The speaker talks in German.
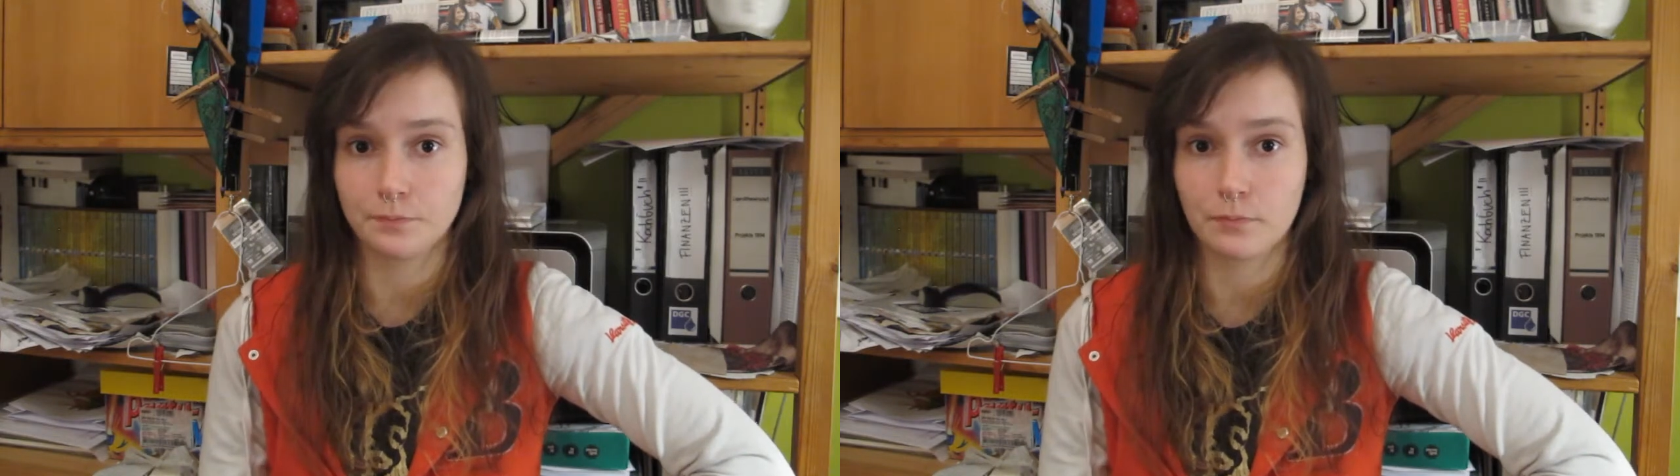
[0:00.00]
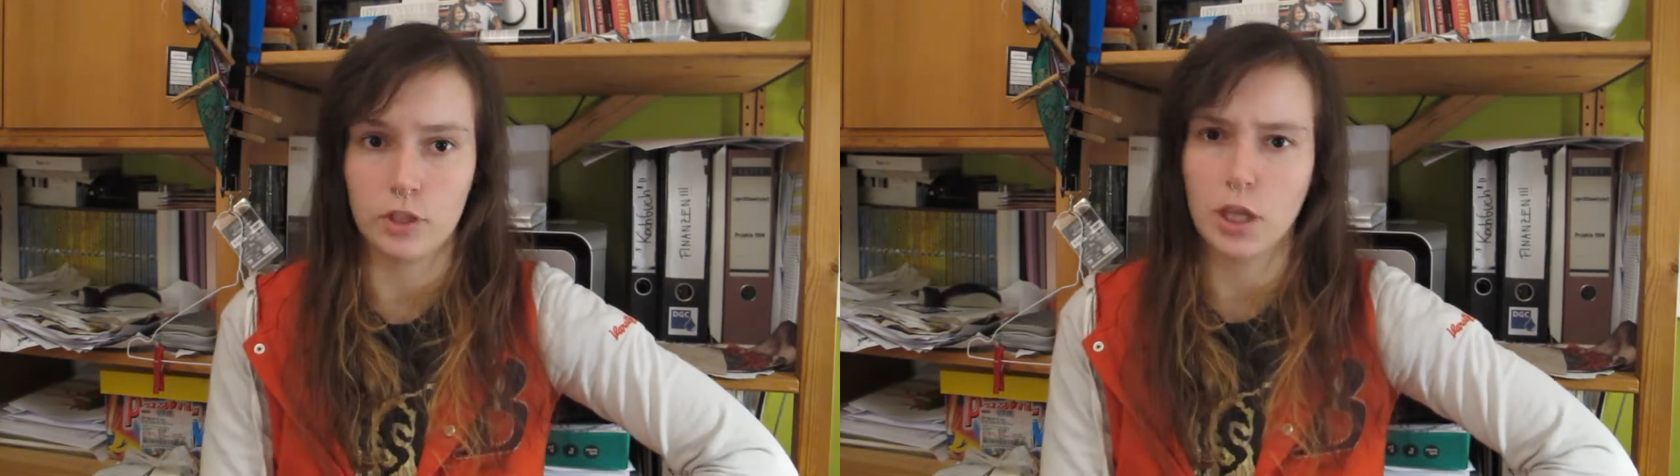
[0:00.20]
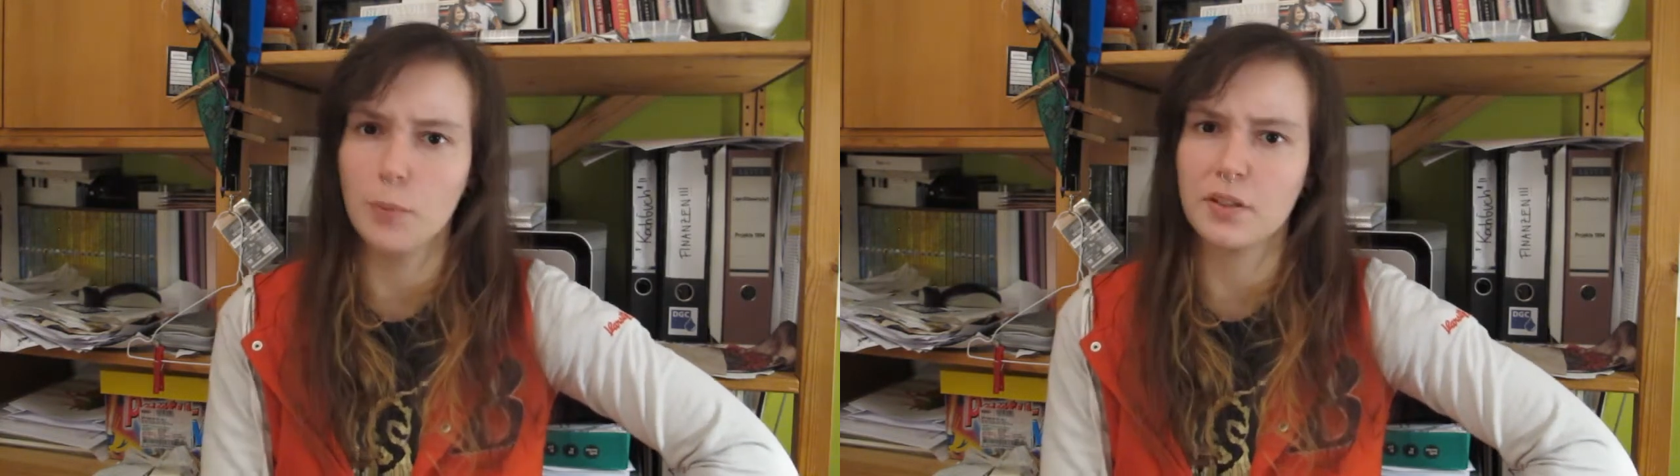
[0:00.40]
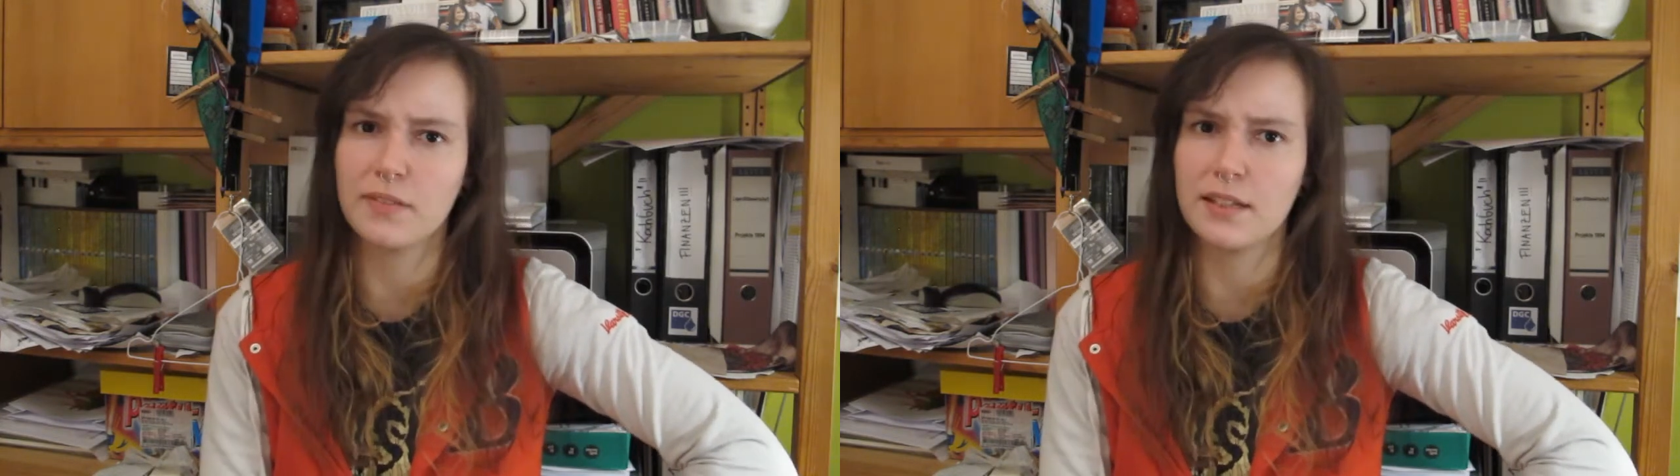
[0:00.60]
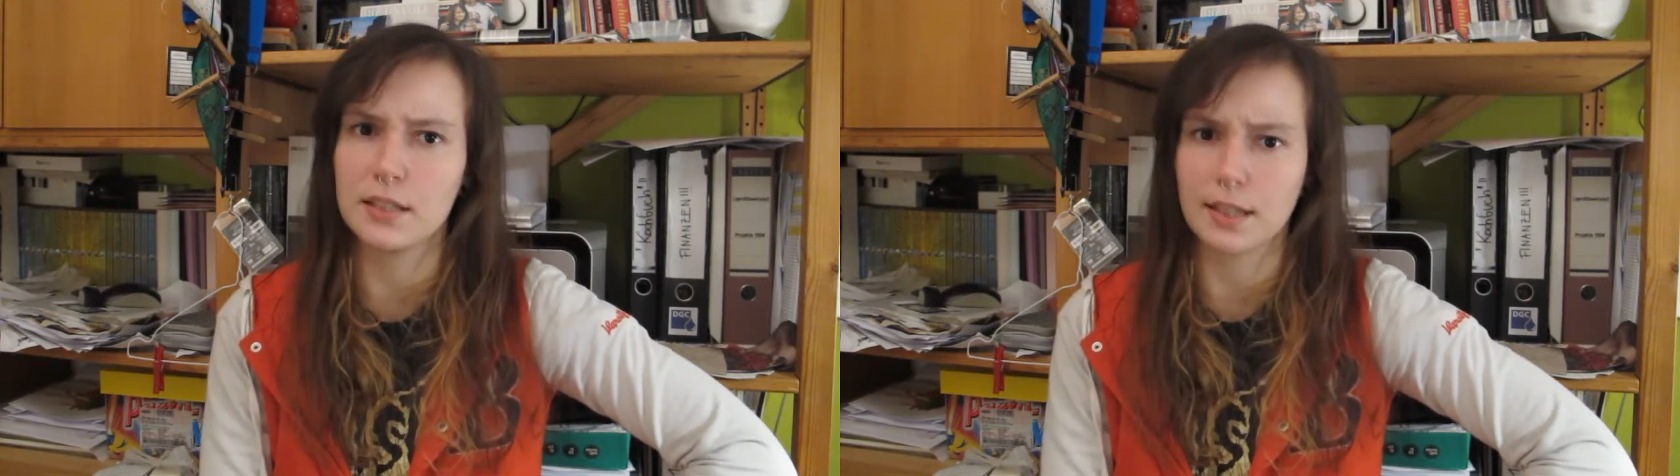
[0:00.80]
Ich glaube, das
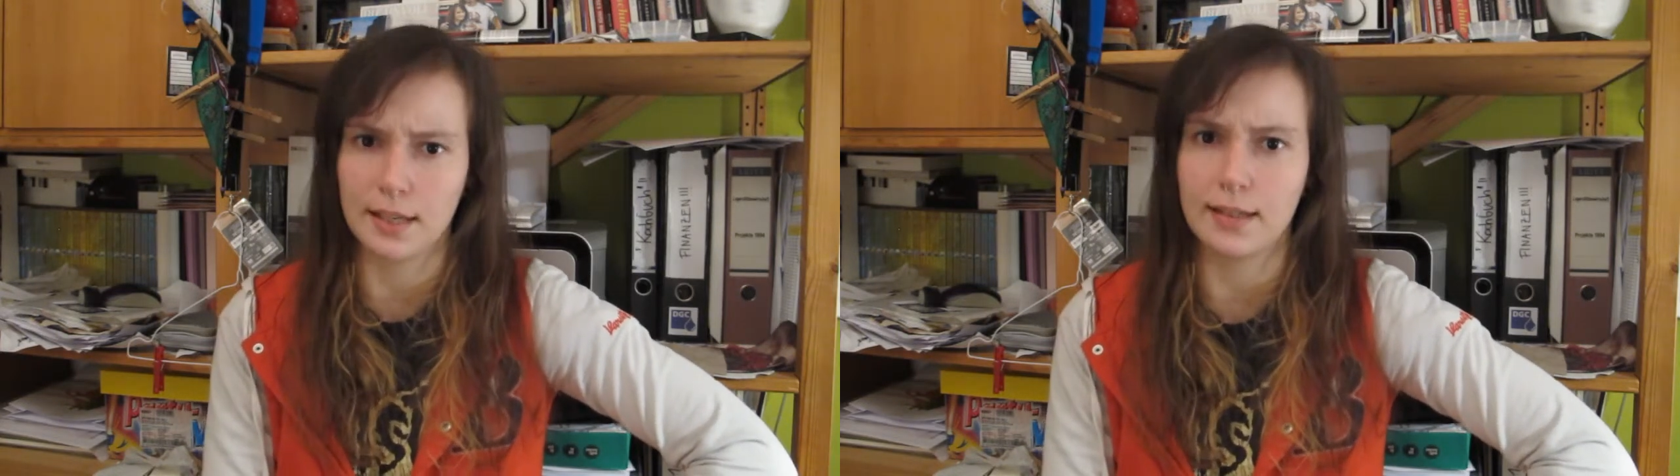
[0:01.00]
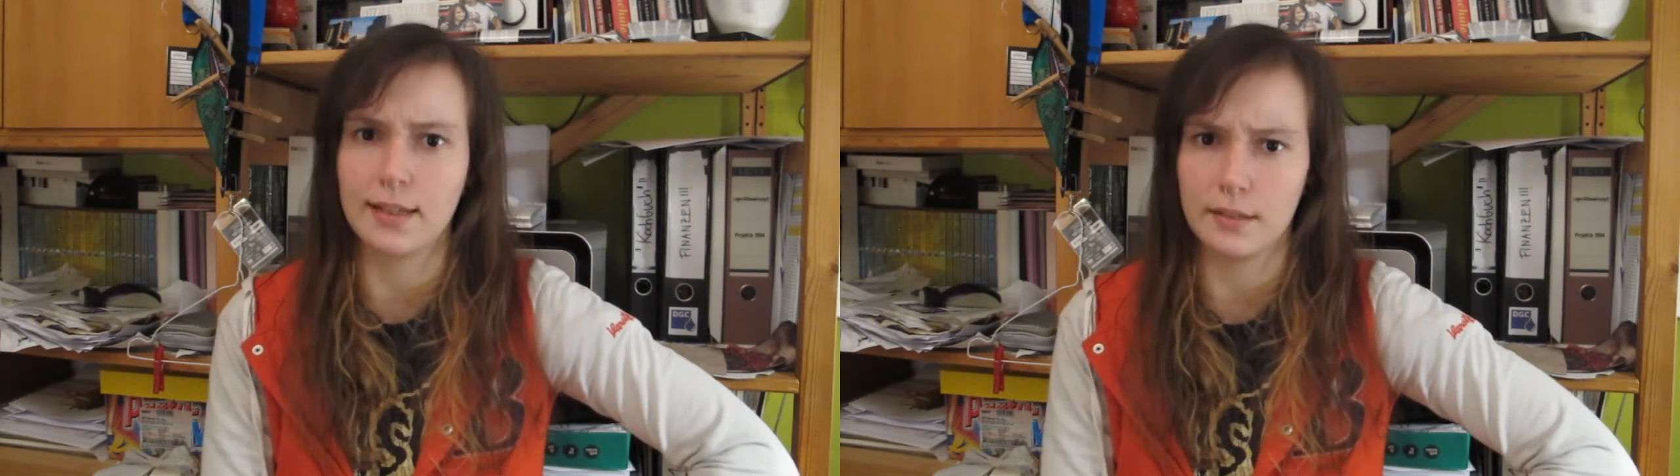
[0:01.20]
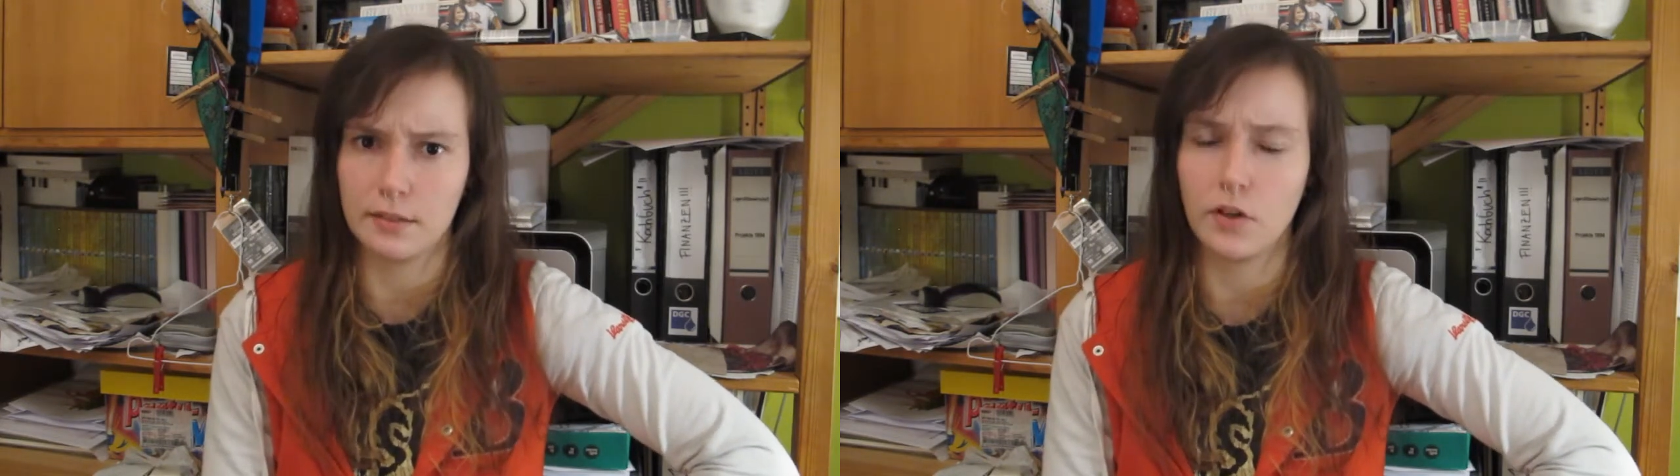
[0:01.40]
werde ich direkt nächste